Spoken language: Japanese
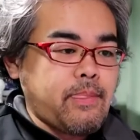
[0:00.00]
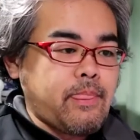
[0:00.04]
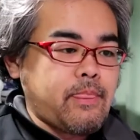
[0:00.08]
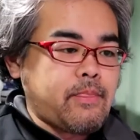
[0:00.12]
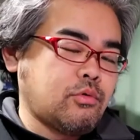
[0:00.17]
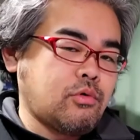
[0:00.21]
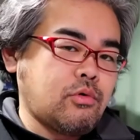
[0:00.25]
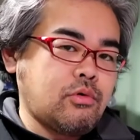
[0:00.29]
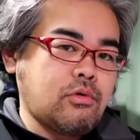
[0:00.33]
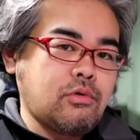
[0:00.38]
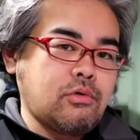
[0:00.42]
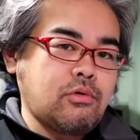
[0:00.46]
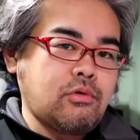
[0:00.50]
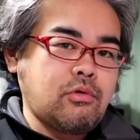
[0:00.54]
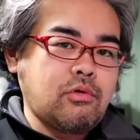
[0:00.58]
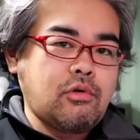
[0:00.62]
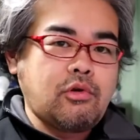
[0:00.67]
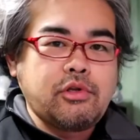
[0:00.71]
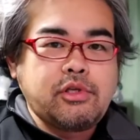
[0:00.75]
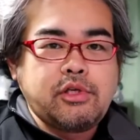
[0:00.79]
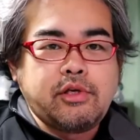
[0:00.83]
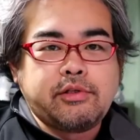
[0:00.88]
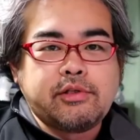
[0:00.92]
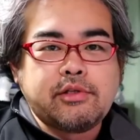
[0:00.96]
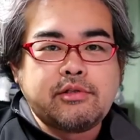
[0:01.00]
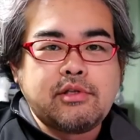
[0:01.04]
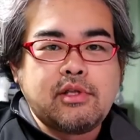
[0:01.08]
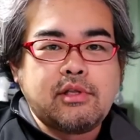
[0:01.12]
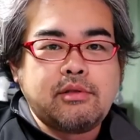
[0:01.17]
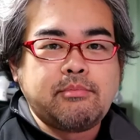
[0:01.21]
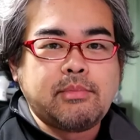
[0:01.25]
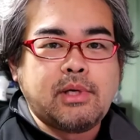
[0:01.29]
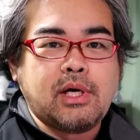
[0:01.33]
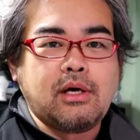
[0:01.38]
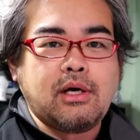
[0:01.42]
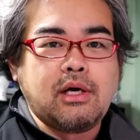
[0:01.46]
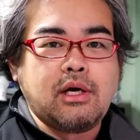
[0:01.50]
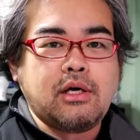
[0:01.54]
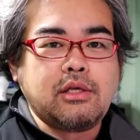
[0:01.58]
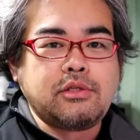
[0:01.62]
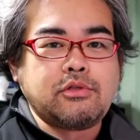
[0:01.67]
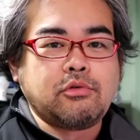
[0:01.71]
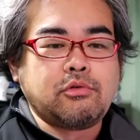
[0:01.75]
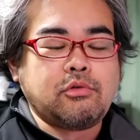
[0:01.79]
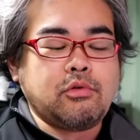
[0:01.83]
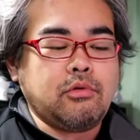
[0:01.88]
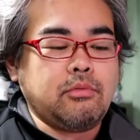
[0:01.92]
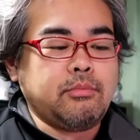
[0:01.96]
その頃にはですねまあ
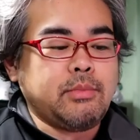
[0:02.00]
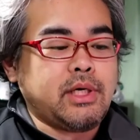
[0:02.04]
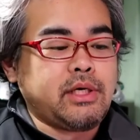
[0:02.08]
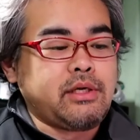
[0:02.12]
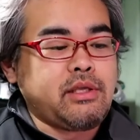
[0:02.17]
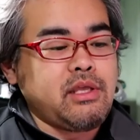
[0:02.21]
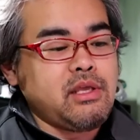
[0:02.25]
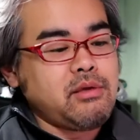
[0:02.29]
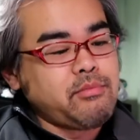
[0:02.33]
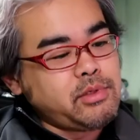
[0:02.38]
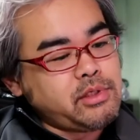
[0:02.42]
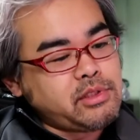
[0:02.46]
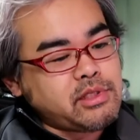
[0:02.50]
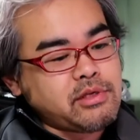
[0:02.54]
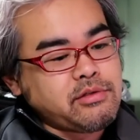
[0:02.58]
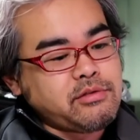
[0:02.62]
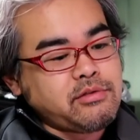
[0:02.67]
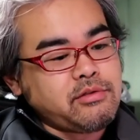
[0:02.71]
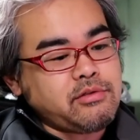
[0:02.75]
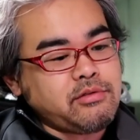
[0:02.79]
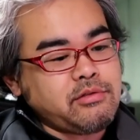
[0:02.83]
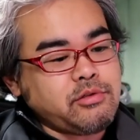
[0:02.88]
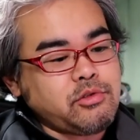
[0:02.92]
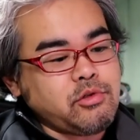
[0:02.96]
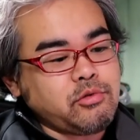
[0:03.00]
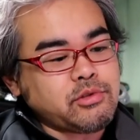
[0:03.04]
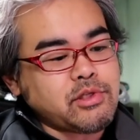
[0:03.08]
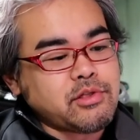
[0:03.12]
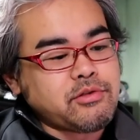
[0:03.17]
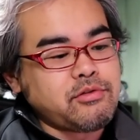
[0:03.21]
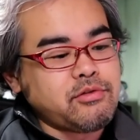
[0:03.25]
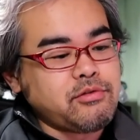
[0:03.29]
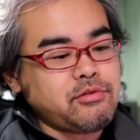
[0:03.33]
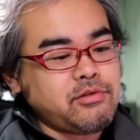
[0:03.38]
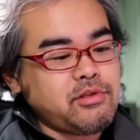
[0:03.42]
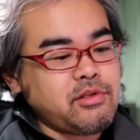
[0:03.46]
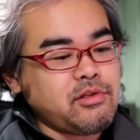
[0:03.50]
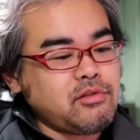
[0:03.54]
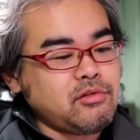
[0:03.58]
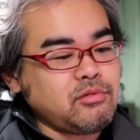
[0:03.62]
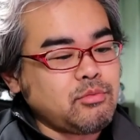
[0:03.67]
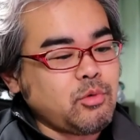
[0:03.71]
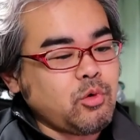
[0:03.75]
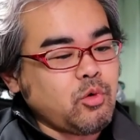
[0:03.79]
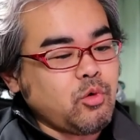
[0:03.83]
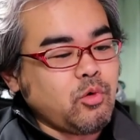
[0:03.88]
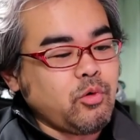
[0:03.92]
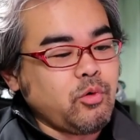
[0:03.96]
ちょっと、まあ、ゲームに対する情熱っていう
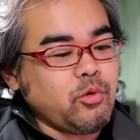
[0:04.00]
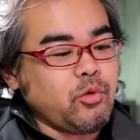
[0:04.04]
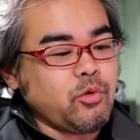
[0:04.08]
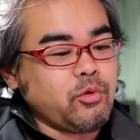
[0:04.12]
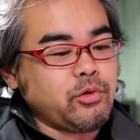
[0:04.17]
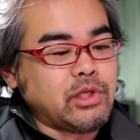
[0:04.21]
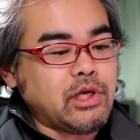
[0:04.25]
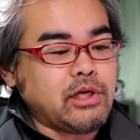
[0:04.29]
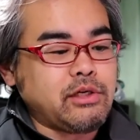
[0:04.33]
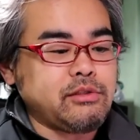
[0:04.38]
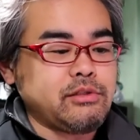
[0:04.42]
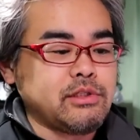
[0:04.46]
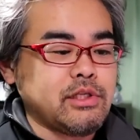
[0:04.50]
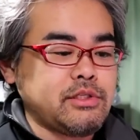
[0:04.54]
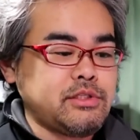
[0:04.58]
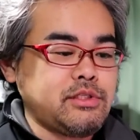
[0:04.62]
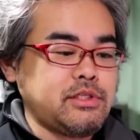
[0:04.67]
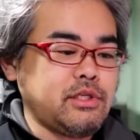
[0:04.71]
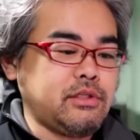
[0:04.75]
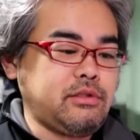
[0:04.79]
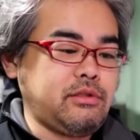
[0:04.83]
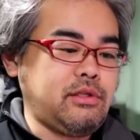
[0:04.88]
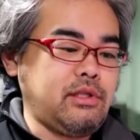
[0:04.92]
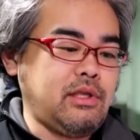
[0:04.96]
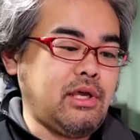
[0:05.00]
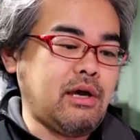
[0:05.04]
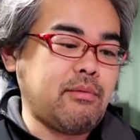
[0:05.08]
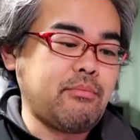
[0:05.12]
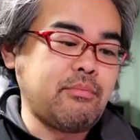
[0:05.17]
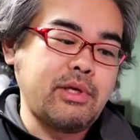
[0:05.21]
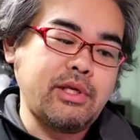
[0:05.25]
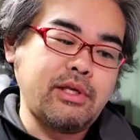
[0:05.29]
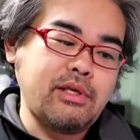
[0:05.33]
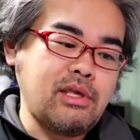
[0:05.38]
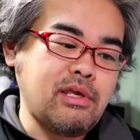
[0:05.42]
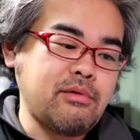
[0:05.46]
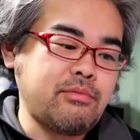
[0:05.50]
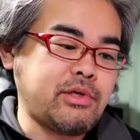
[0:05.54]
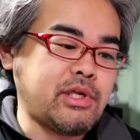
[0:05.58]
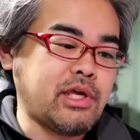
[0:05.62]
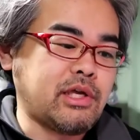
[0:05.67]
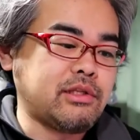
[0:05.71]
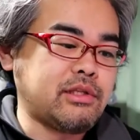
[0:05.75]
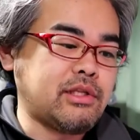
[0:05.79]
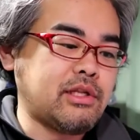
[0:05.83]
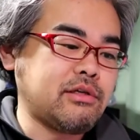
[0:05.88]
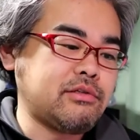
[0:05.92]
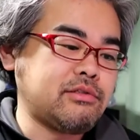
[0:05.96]
のもなくなっちゃってあんまりゲームや
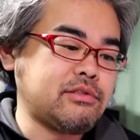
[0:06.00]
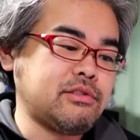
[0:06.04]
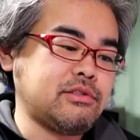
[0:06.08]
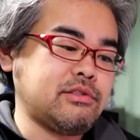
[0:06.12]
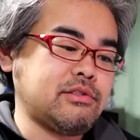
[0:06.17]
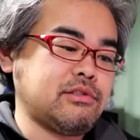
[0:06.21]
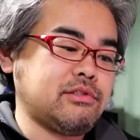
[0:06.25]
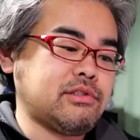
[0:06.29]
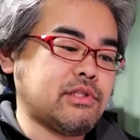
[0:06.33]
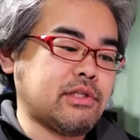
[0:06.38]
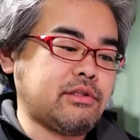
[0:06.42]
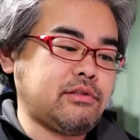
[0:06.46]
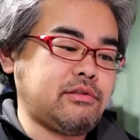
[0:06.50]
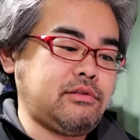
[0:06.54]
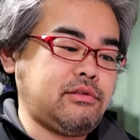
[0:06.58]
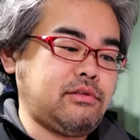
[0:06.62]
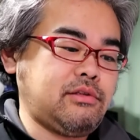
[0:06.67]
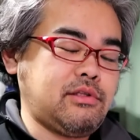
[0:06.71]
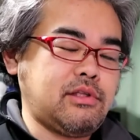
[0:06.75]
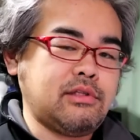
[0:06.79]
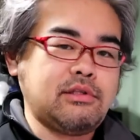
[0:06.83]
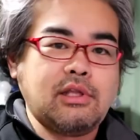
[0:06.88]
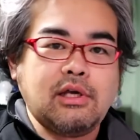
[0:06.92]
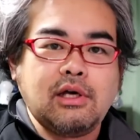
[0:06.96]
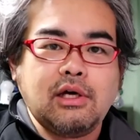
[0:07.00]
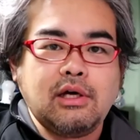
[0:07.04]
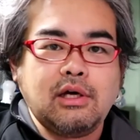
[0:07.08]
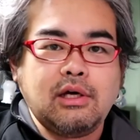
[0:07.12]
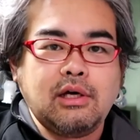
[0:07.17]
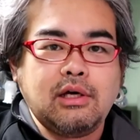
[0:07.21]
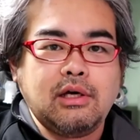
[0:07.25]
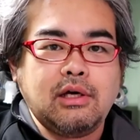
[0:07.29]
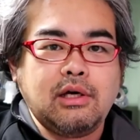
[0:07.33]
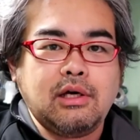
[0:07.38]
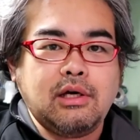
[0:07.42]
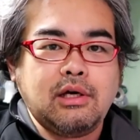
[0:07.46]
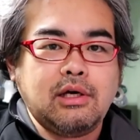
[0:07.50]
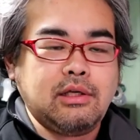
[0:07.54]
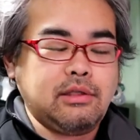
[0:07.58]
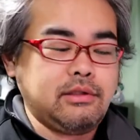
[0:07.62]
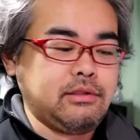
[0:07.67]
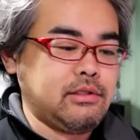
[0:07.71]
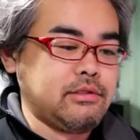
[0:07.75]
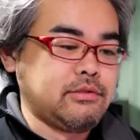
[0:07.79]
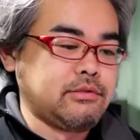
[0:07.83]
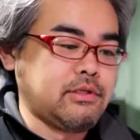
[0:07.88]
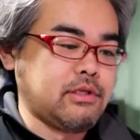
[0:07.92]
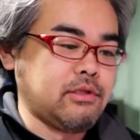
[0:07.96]
んなくなってた
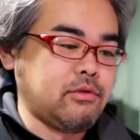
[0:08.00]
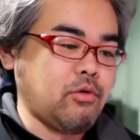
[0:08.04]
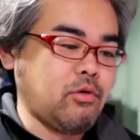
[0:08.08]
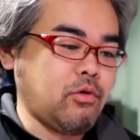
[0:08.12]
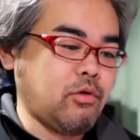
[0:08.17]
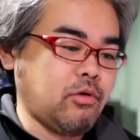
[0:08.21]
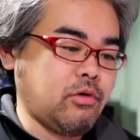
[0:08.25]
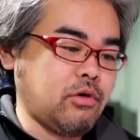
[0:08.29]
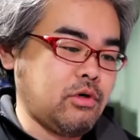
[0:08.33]
んですけど、